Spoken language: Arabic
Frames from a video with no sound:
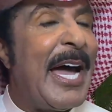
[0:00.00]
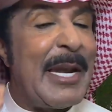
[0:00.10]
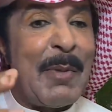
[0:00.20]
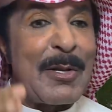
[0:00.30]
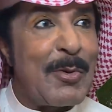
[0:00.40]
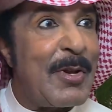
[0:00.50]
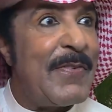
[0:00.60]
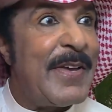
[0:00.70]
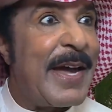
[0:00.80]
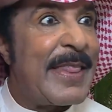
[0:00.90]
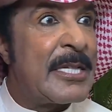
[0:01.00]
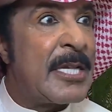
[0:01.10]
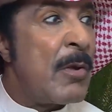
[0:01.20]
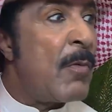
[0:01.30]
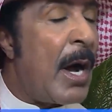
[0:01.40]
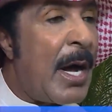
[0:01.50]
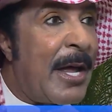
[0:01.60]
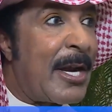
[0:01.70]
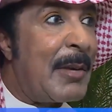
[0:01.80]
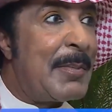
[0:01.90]
عن ما طرح في هذا السنة
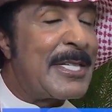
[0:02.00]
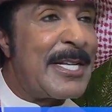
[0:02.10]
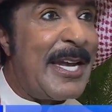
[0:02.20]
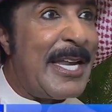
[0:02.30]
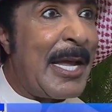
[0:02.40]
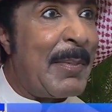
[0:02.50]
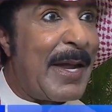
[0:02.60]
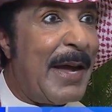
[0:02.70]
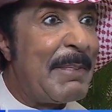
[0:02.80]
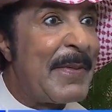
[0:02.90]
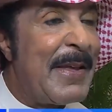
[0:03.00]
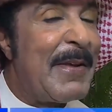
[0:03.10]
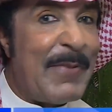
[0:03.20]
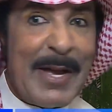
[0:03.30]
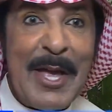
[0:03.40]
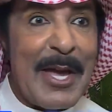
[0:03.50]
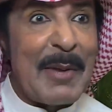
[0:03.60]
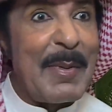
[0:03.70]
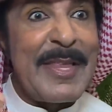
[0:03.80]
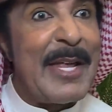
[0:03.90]
وأقارن بالسنة اللي قبلها
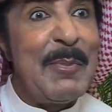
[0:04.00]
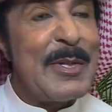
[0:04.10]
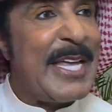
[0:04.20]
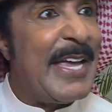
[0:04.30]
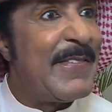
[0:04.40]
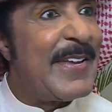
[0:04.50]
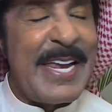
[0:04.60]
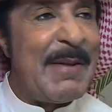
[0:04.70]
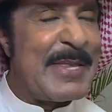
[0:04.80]
فرمضان متعة في كل